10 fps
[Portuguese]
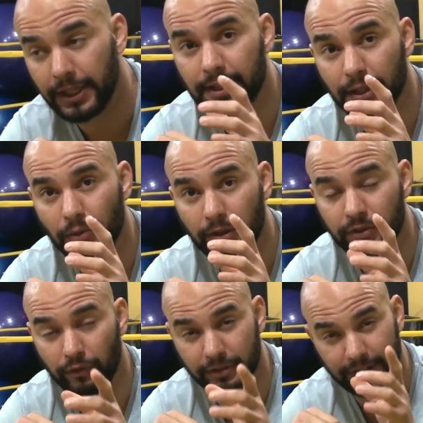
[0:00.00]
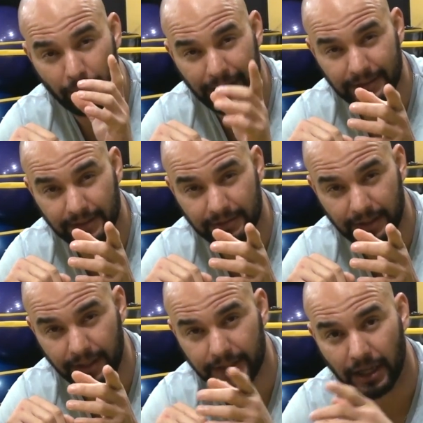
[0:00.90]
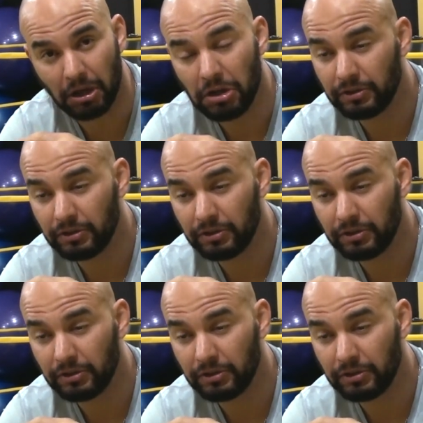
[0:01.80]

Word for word: Então assim, ó, você tem 1,60m,